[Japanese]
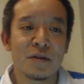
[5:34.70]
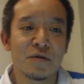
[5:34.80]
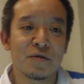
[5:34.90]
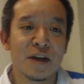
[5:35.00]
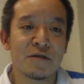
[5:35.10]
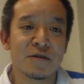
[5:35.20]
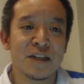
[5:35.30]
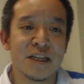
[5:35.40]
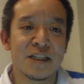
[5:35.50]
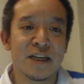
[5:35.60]
動画の
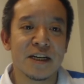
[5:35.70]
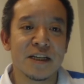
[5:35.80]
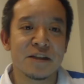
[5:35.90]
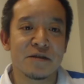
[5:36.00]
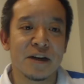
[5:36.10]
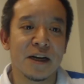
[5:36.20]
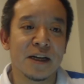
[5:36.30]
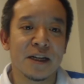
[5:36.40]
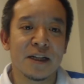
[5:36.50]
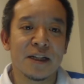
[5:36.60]
再生回数が、
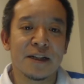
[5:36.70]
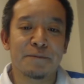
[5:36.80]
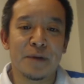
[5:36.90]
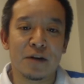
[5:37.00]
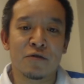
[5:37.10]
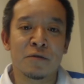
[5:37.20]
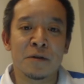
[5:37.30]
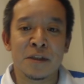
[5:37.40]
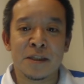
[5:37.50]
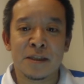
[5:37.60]
まあ、こう
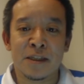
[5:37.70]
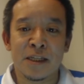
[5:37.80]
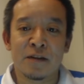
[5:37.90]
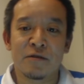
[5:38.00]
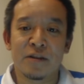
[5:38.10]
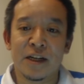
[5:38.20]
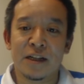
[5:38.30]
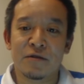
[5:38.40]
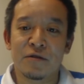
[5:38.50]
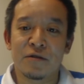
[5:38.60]
も違うのだ
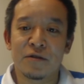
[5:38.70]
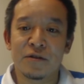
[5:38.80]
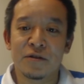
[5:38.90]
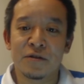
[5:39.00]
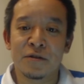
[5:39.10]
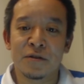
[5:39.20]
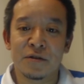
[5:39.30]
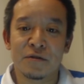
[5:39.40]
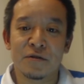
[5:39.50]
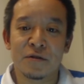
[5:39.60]
なという
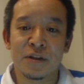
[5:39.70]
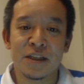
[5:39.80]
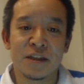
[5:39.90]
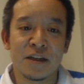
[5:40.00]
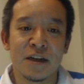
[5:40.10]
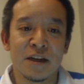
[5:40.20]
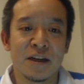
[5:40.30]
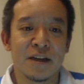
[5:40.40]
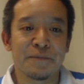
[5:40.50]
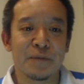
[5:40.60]
ところですね。
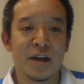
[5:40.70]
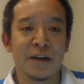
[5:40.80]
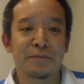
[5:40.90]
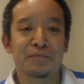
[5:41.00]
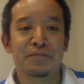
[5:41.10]
はい。